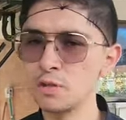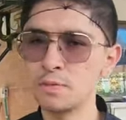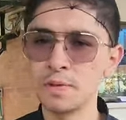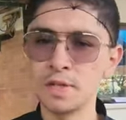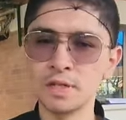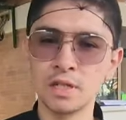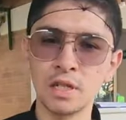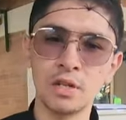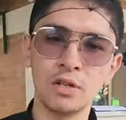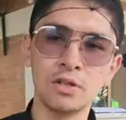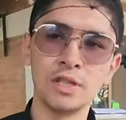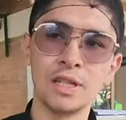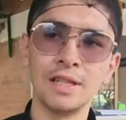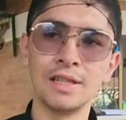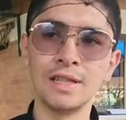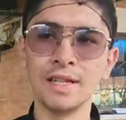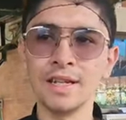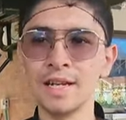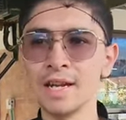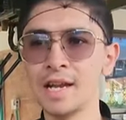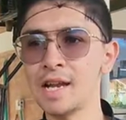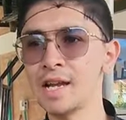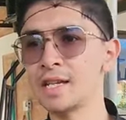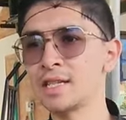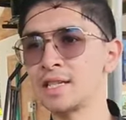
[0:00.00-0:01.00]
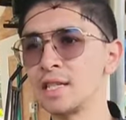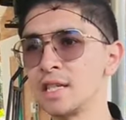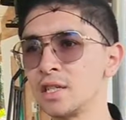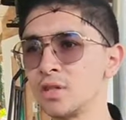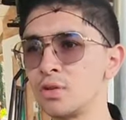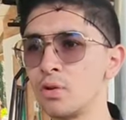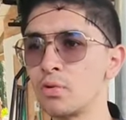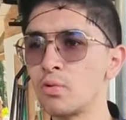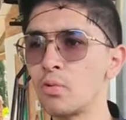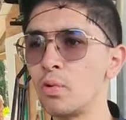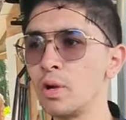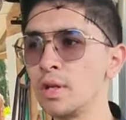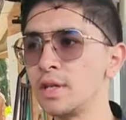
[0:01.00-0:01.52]
huéspedes del hotel tienen
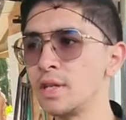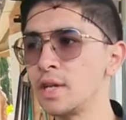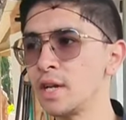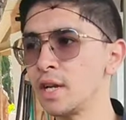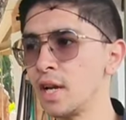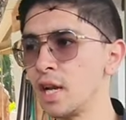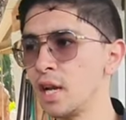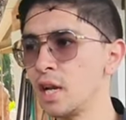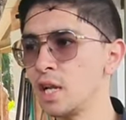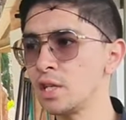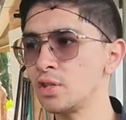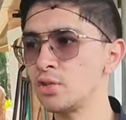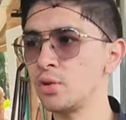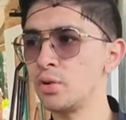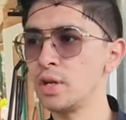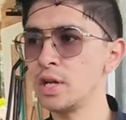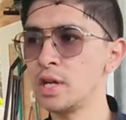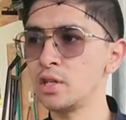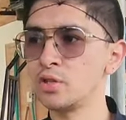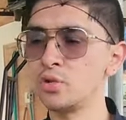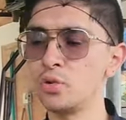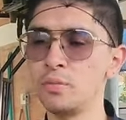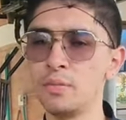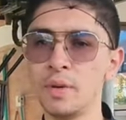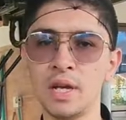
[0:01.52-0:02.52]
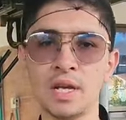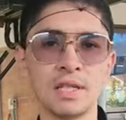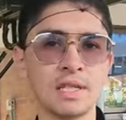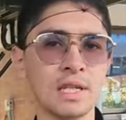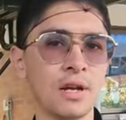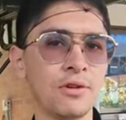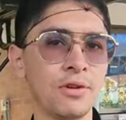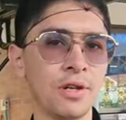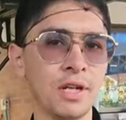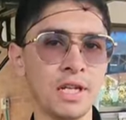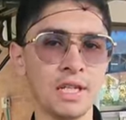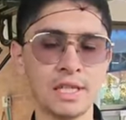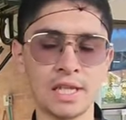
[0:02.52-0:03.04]
acceso a cualquiera de las zonas húmedas
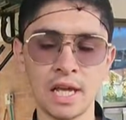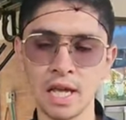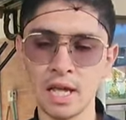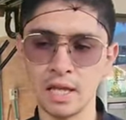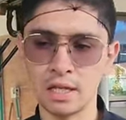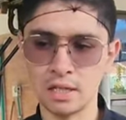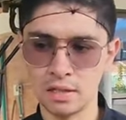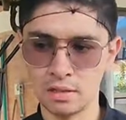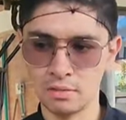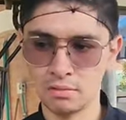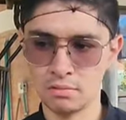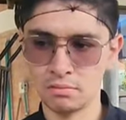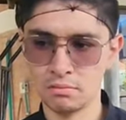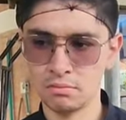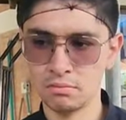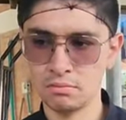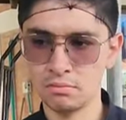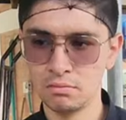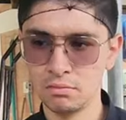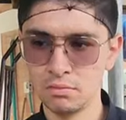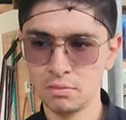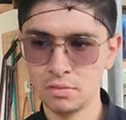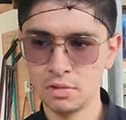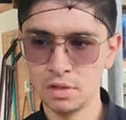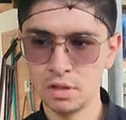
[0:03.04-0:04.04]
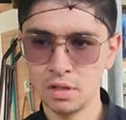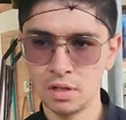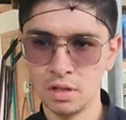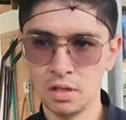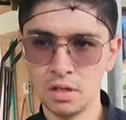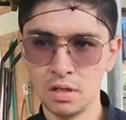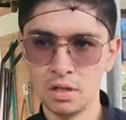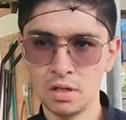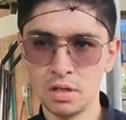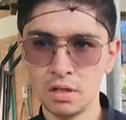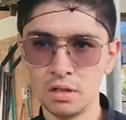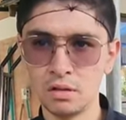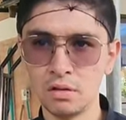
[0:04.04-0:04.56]
habilitadas.
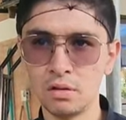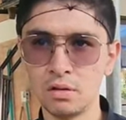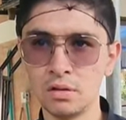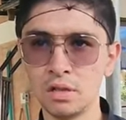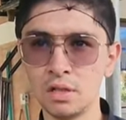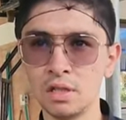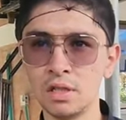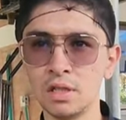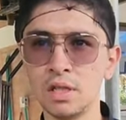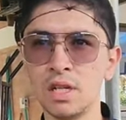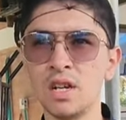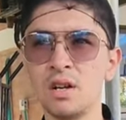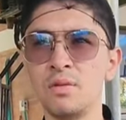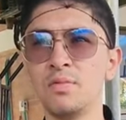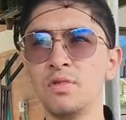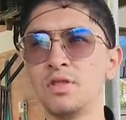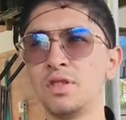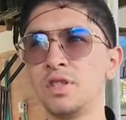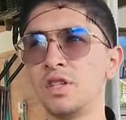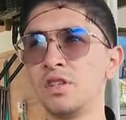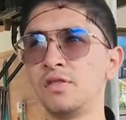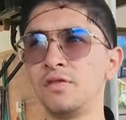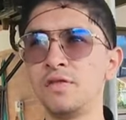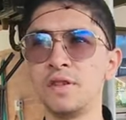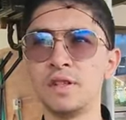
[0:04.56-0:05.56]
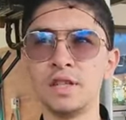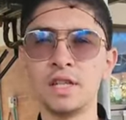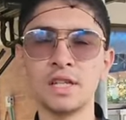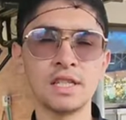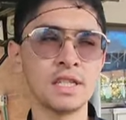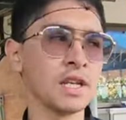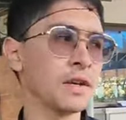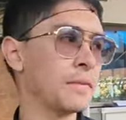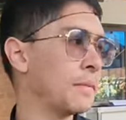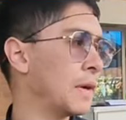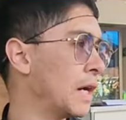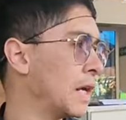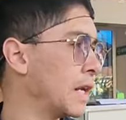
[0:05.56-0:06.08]
Entonces, digamos, si el fin de
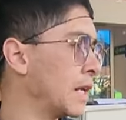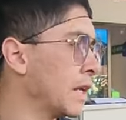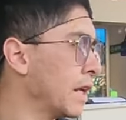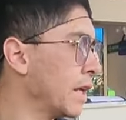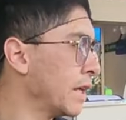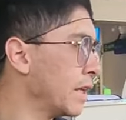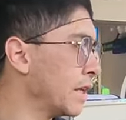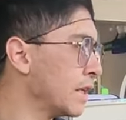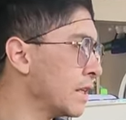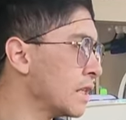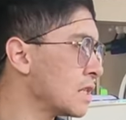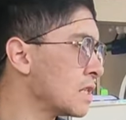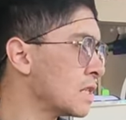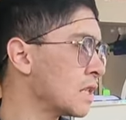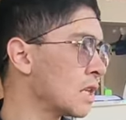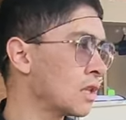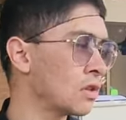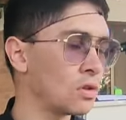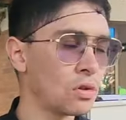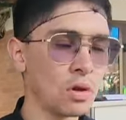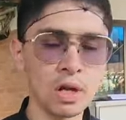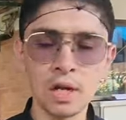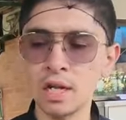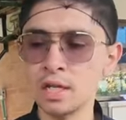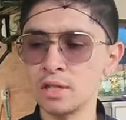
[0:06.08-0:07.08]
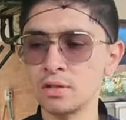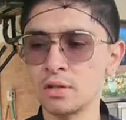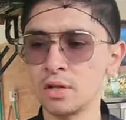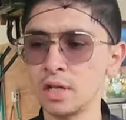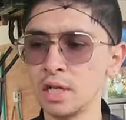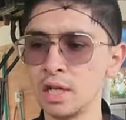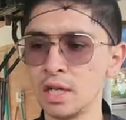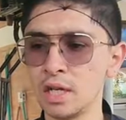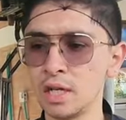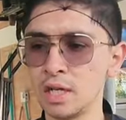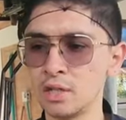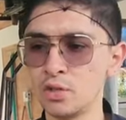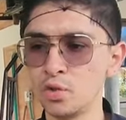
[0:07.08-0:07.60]
semana y están todas las
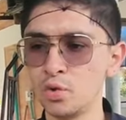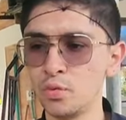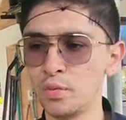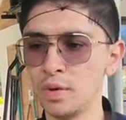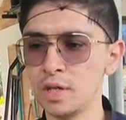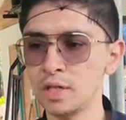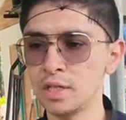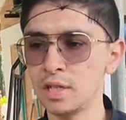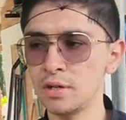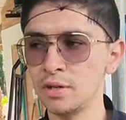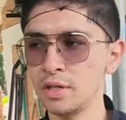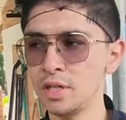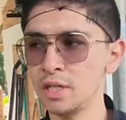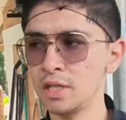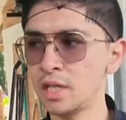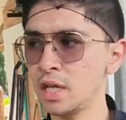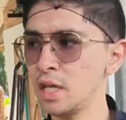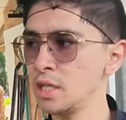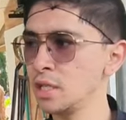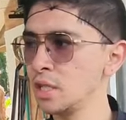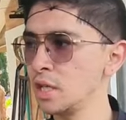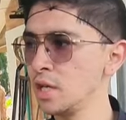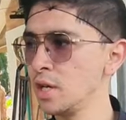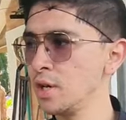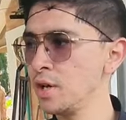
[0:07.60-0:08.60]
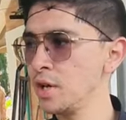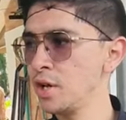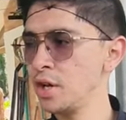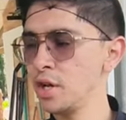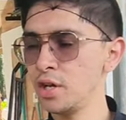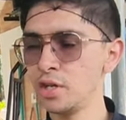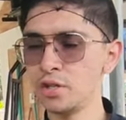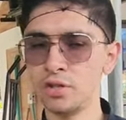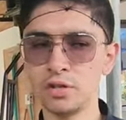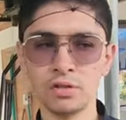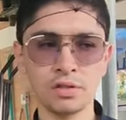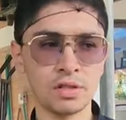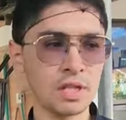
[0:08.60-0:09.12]
zonas húmedas habilitadas,
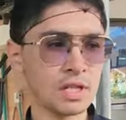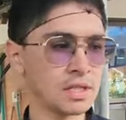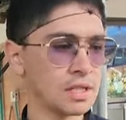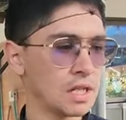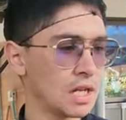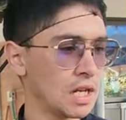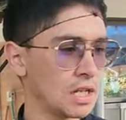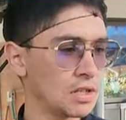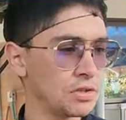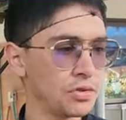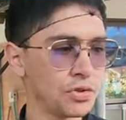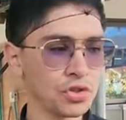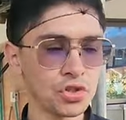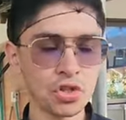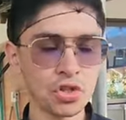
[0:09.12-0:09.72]
ellos desde las